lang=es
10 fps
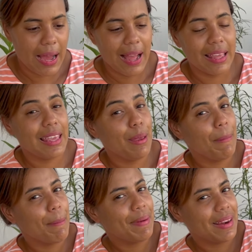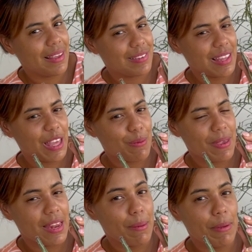Aquí me parece que
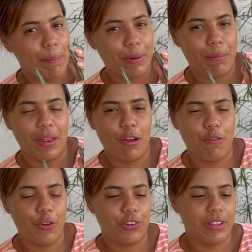viene mi primera flor,